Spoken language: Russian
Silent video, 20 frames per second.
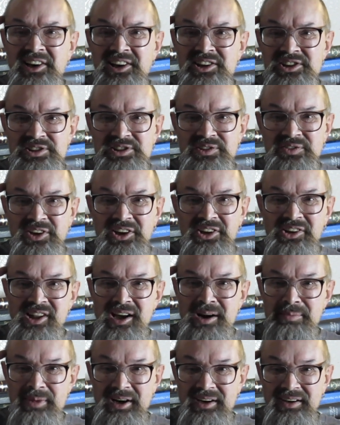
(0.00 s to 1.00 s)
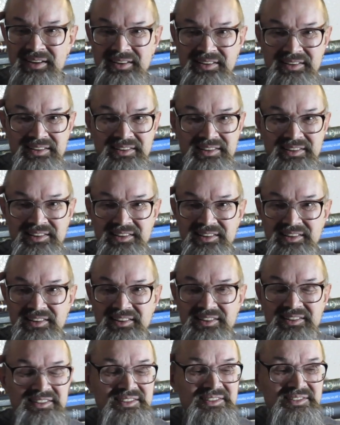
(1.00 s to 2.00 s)
количество хлама,
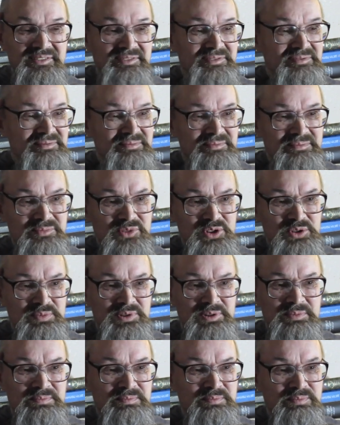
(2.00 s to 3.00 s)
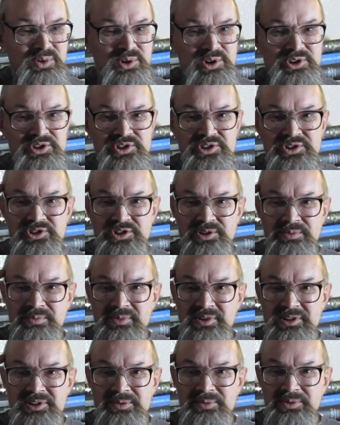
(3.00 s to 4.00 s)
может быть, больше, чем
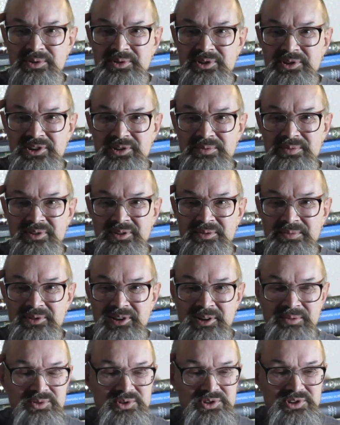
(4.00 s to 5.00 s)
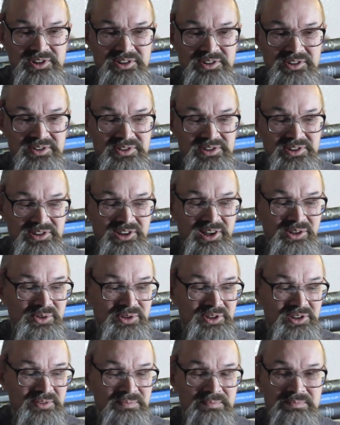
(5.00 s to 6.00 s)
где бы то ни было, потому что
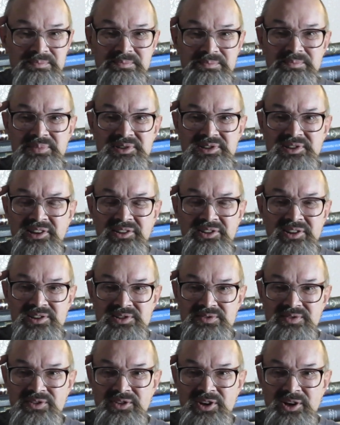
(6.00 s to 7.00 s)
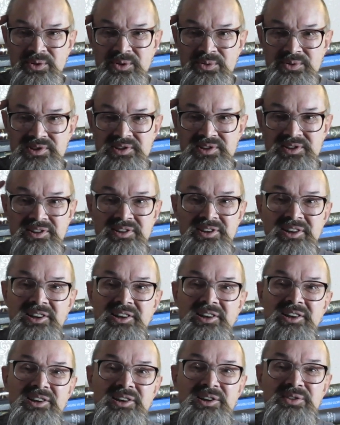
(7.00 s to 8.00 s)
технологии постоянно развиваются,
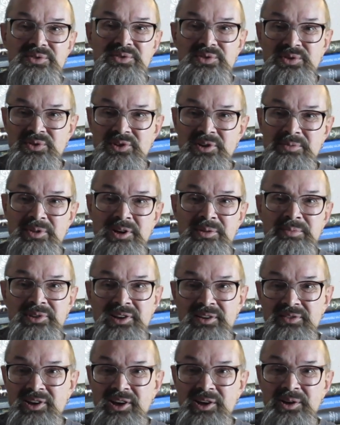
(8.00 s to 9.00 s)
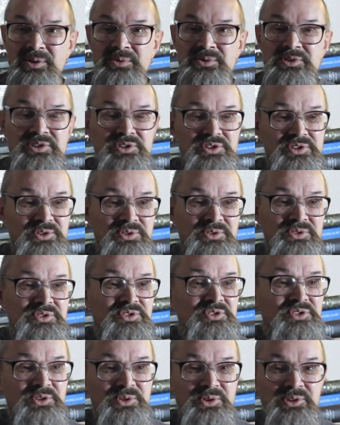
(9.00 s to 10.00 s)
все время обновляются
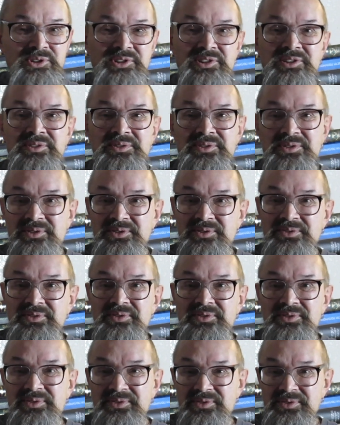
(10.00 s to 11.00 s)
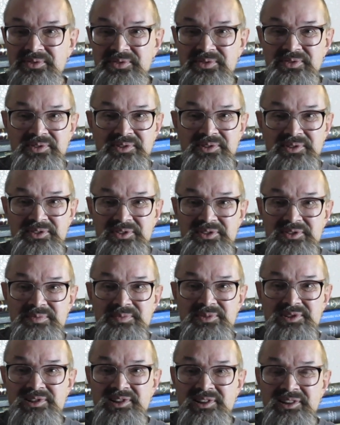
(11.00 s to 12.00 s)
что-то в
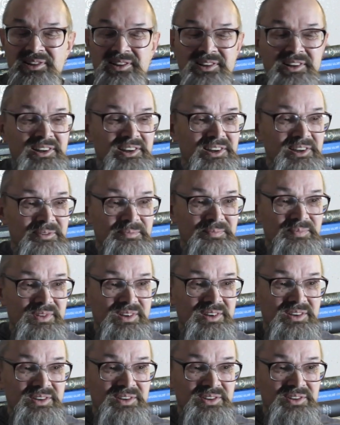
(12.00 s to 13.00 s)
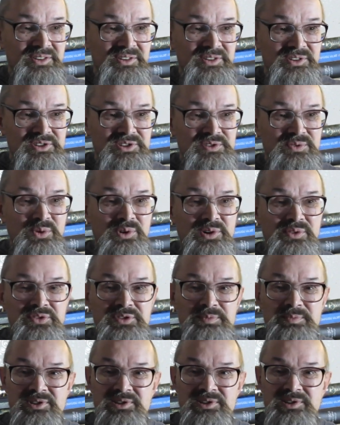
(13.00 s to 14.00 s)
смысле Э, звуков, в
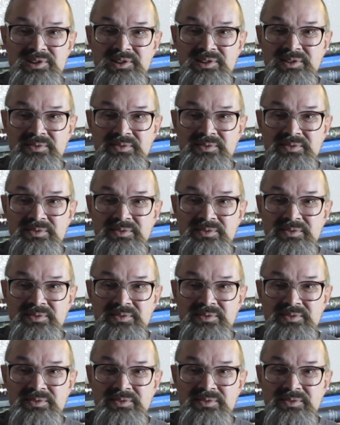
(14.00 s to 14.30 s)
смысле